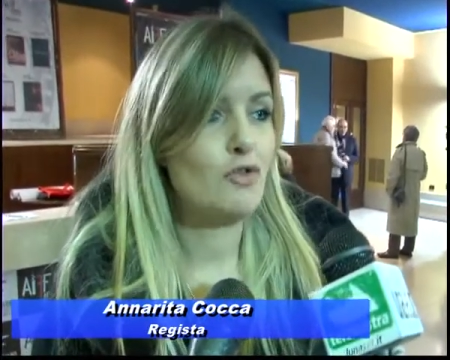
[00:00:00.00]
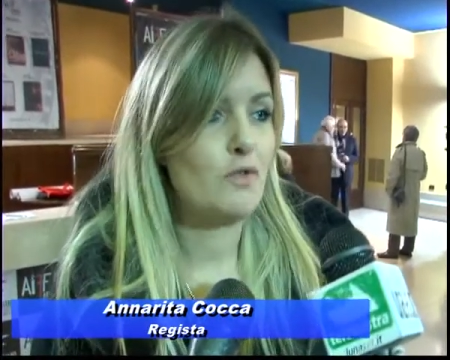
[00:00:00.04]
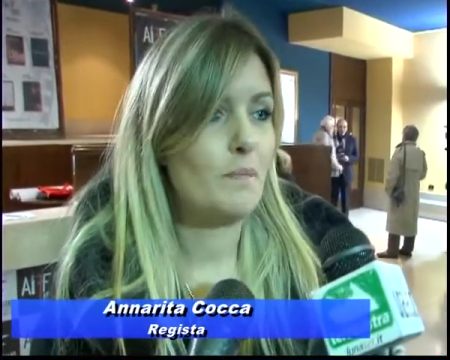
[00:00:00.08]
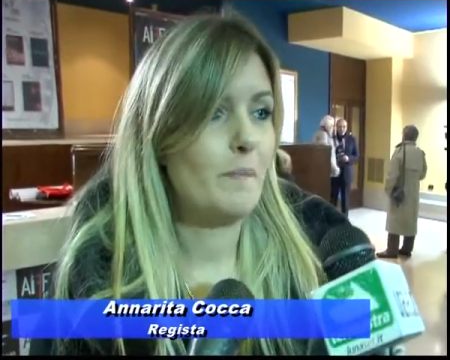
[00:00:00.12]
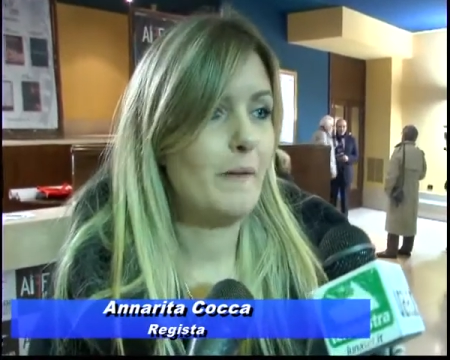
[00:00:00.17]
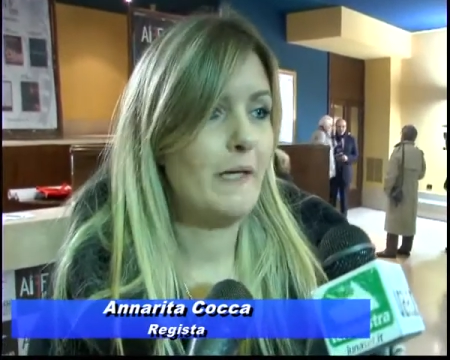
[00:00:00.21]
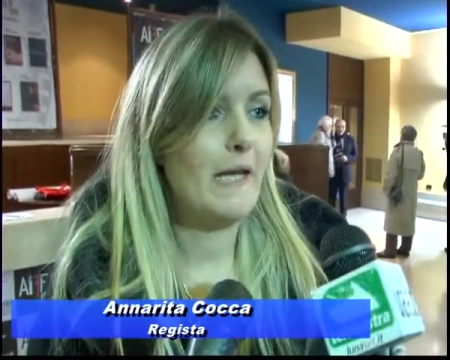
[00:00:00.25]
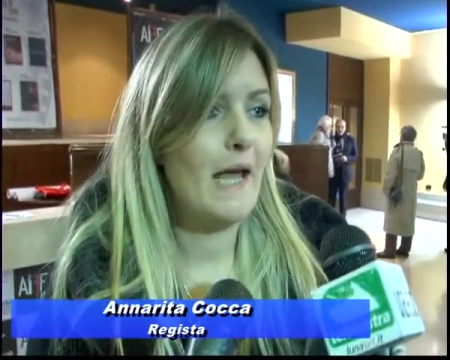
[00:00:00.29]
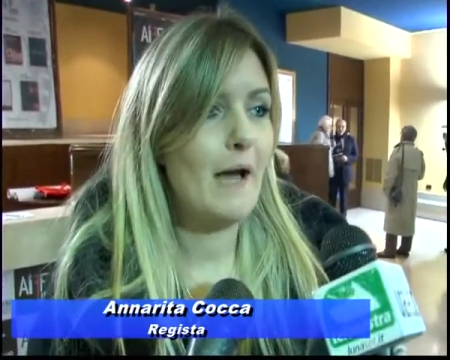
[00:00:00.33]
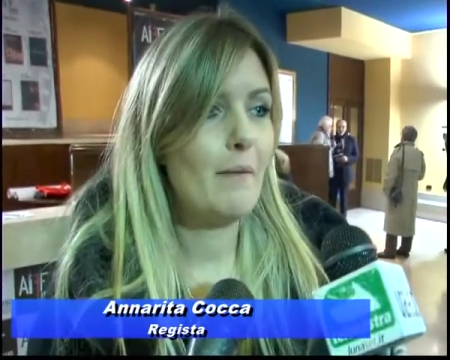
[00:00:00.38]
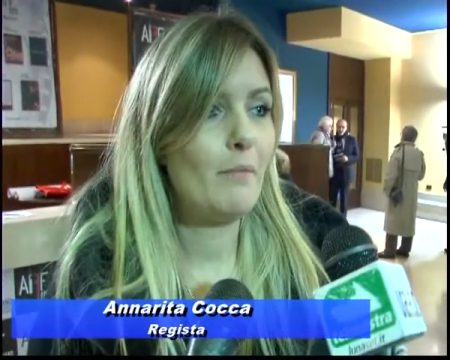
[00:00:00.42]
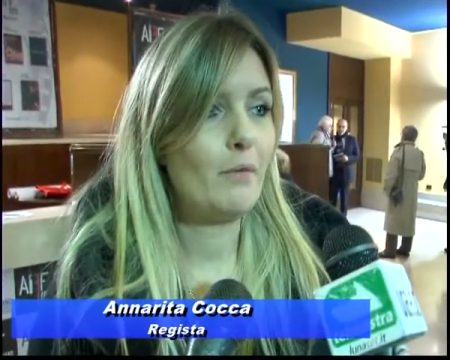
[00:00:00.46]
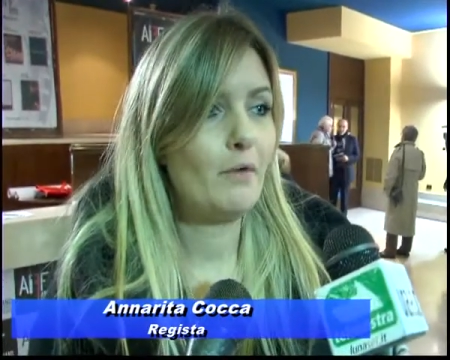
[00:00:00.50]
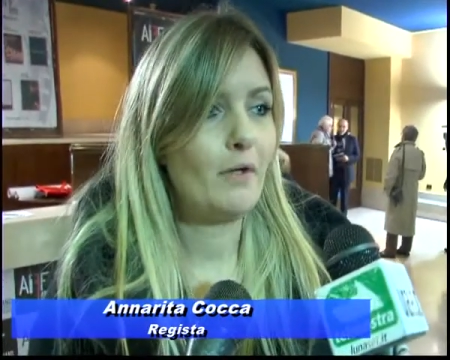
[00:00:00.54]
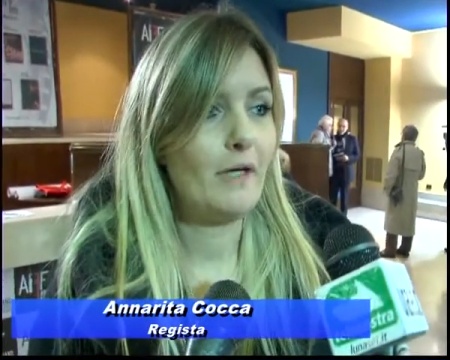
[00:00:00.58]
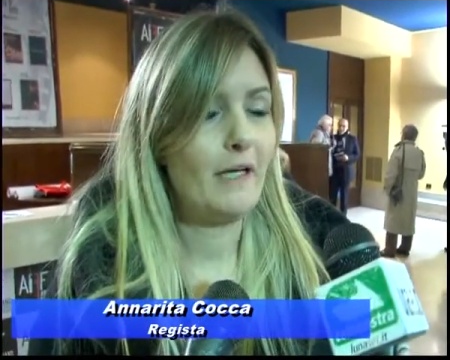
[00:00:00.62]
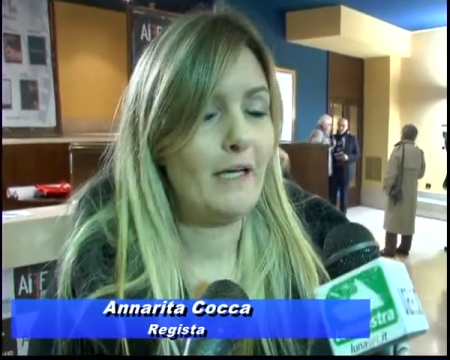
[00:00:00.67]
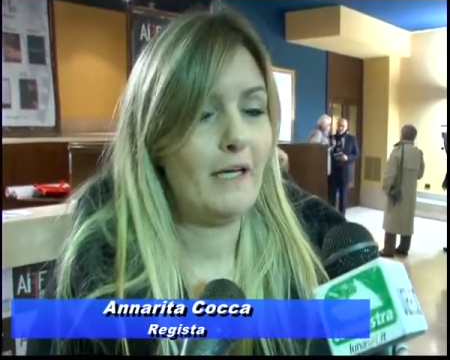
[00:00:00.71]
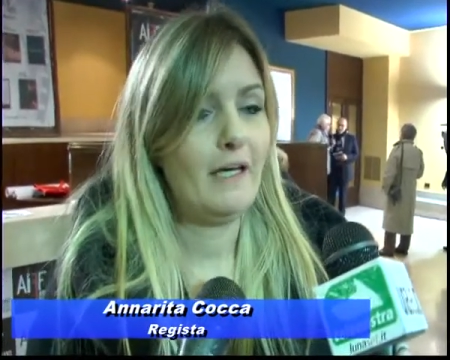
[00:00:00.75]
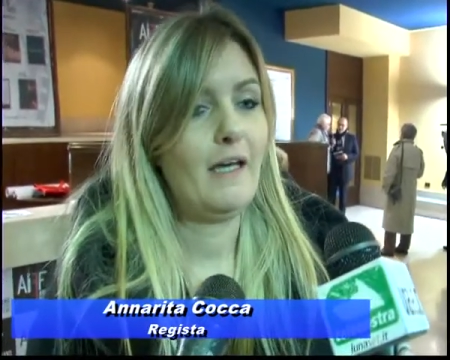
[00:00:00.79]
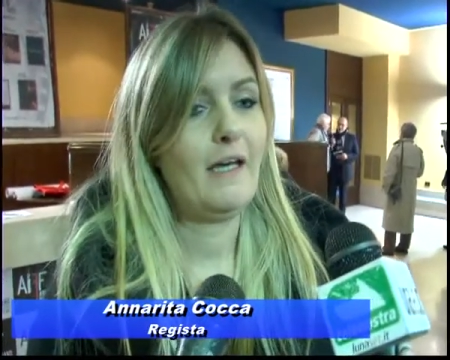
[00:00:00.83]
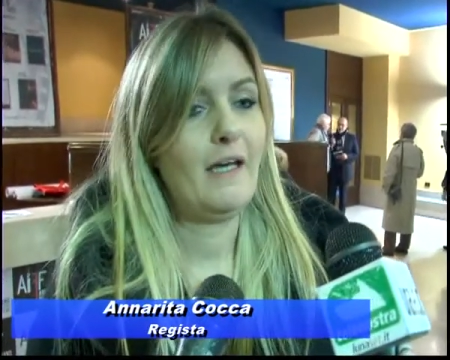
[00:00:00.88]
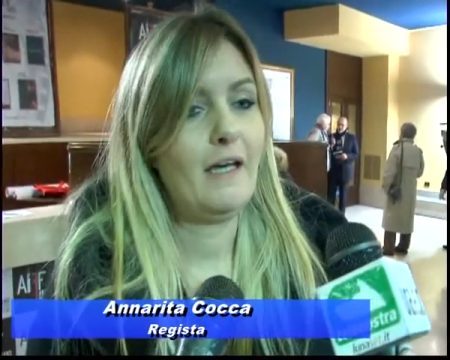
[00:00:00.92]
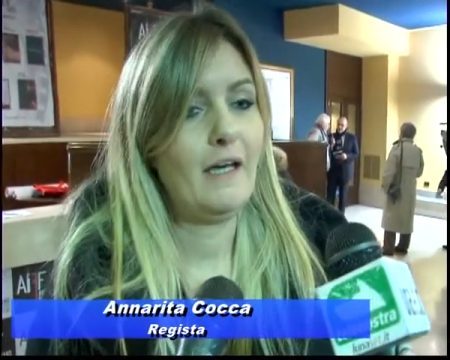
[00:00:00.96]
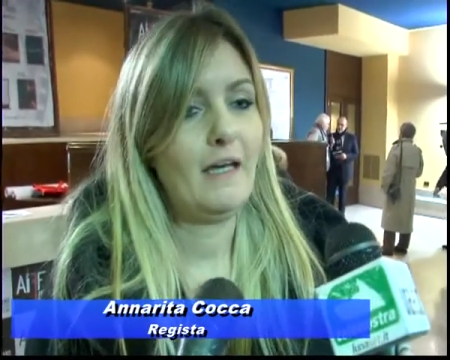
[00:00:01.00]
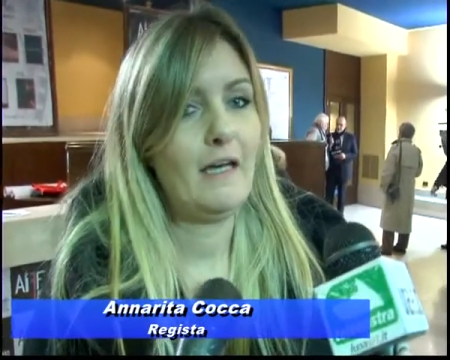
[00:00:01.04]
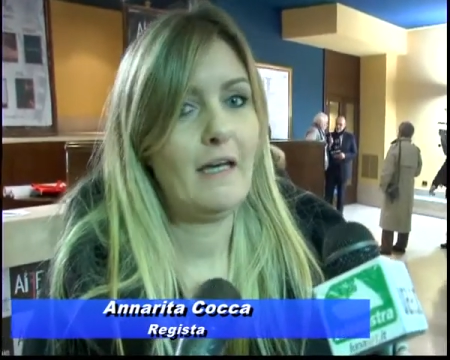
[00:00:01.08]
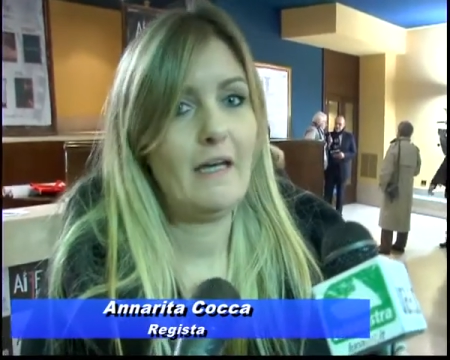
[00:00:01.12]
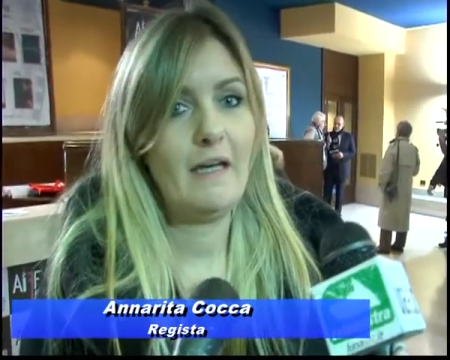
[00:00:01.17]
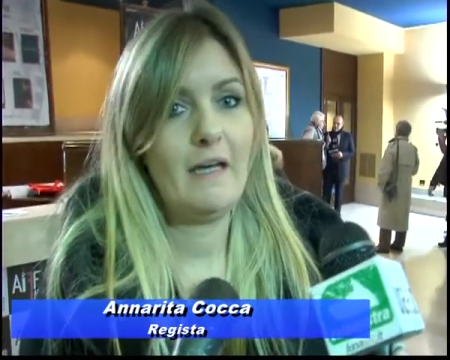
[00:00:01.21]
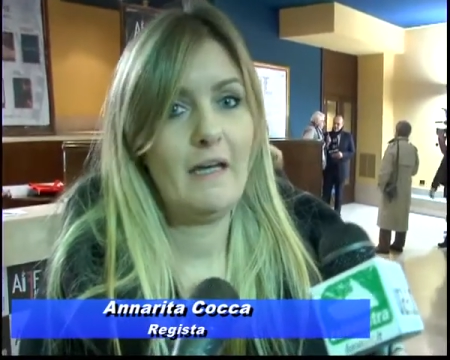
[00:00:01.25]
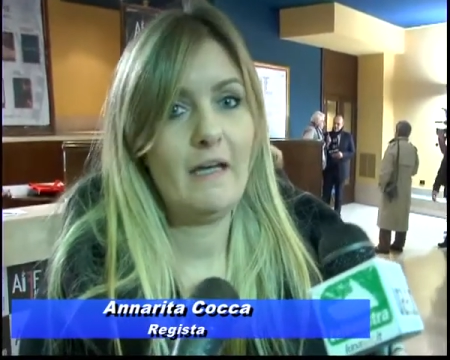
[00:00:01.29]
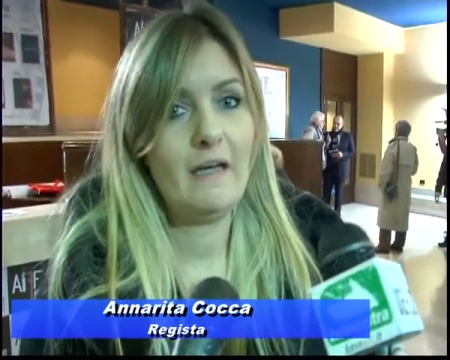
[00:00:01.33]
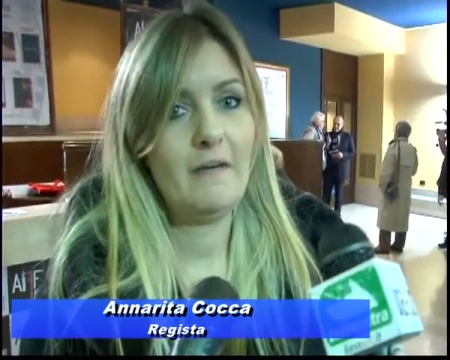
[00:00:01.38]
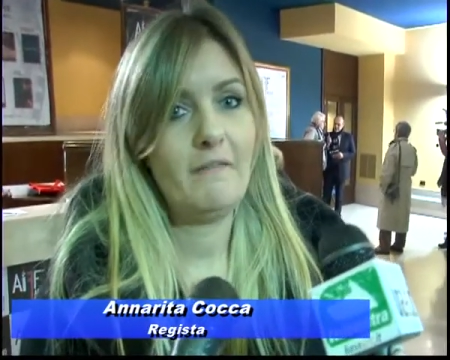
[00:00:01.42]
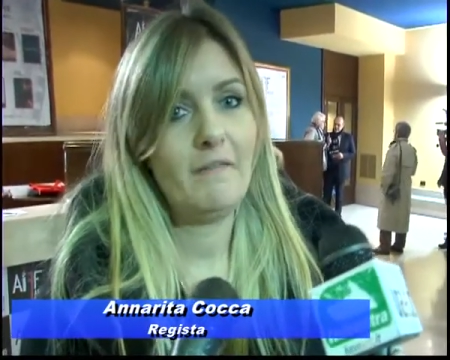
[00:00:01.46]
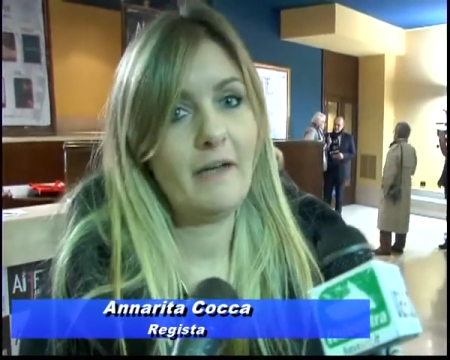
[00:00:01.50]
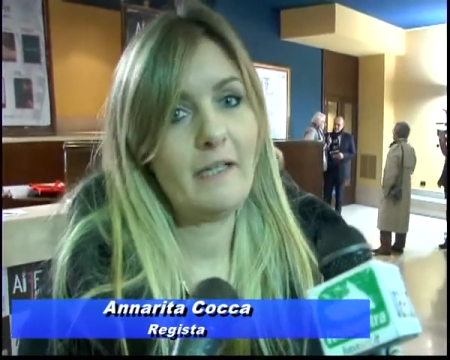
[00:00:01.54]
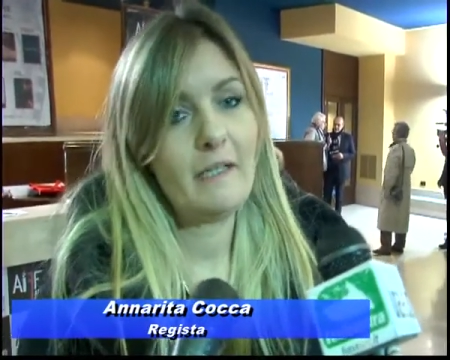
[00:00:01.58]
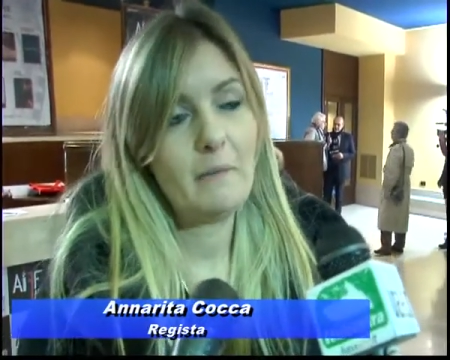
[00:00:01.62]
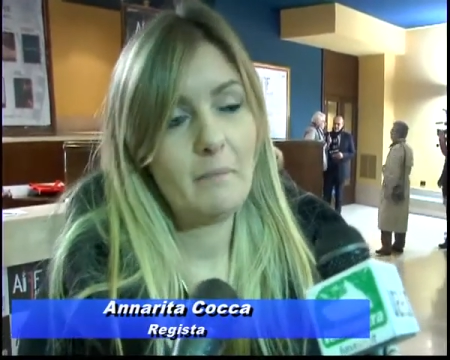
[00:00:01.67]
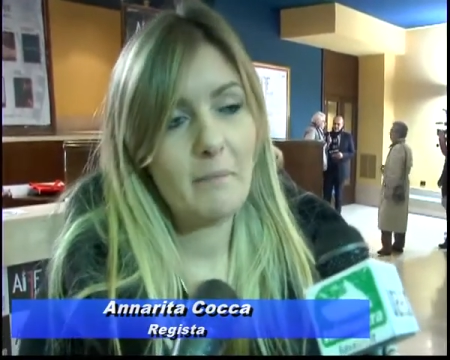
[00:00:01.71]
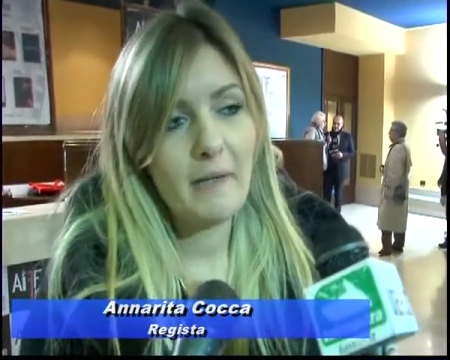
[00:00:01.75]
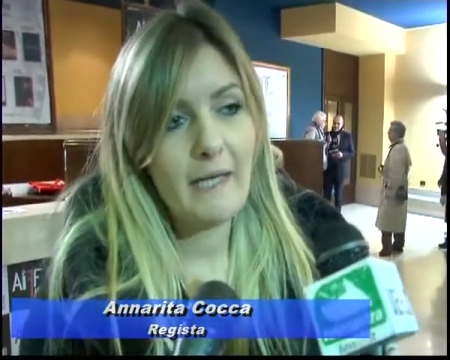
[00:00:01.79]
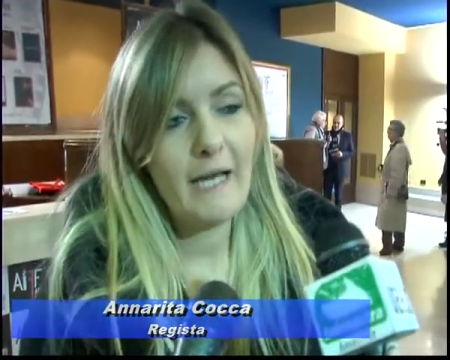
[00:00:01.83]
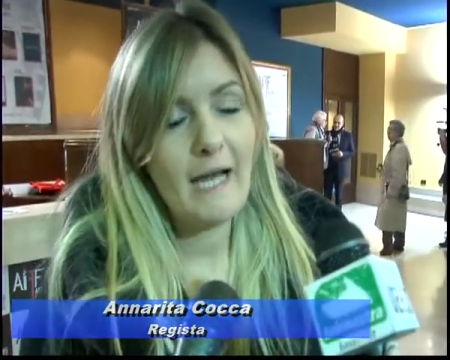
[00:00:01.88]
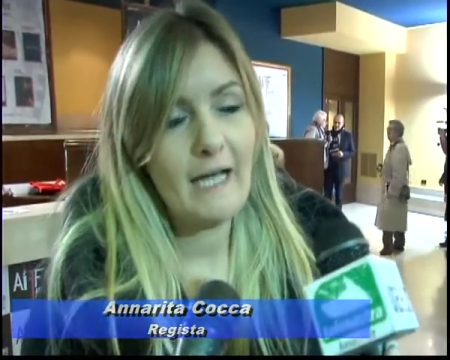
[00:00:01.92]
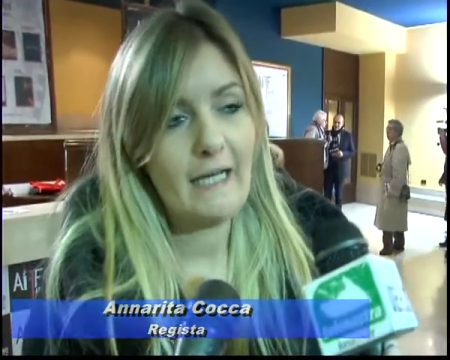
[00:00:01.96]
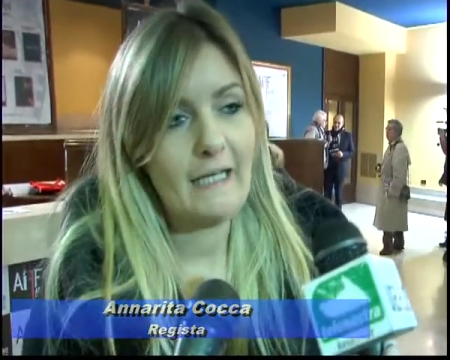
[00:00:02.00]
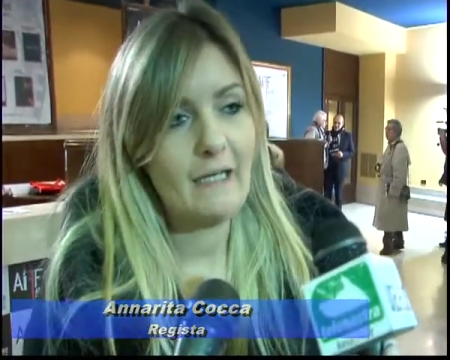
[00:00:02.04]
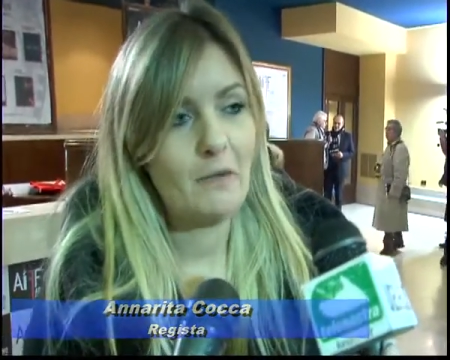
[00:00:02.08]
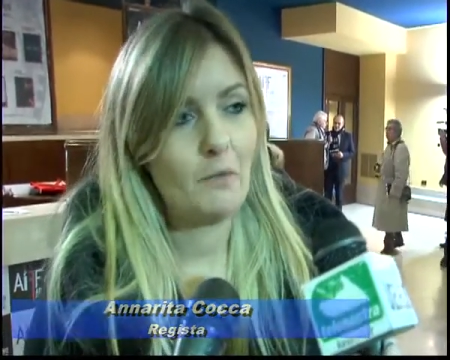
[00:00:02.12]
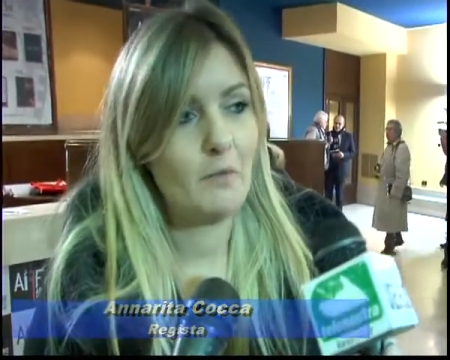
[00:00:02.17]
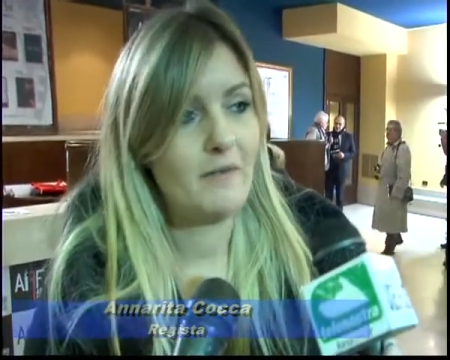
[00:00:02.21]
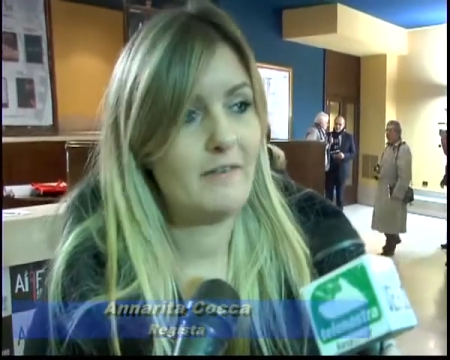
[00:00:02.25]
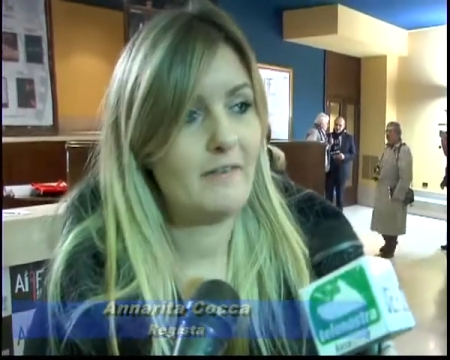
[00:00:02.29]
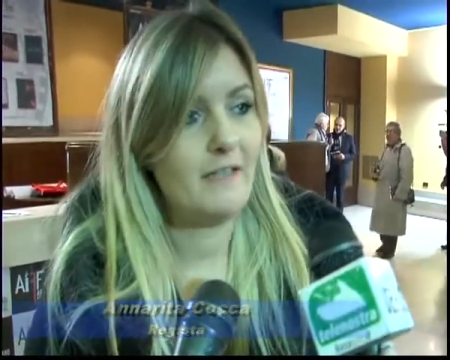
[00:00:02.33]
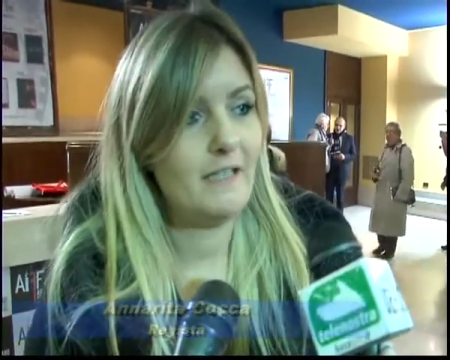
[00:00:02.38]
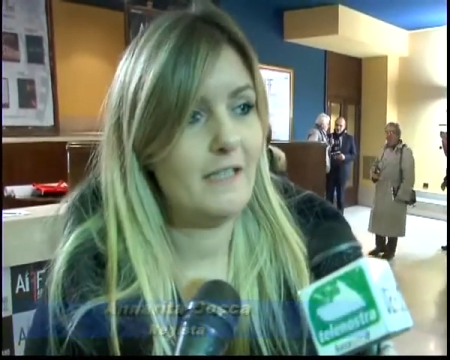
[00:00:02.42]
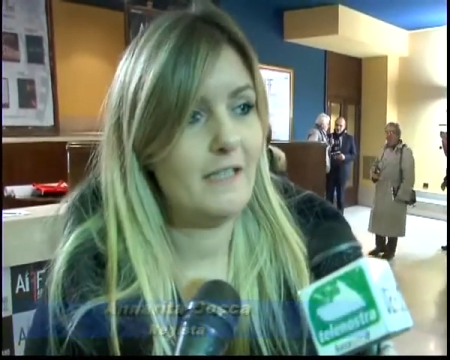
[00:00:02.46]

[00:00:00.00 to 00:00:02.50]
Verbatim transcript: speriamo che vada bene anche questa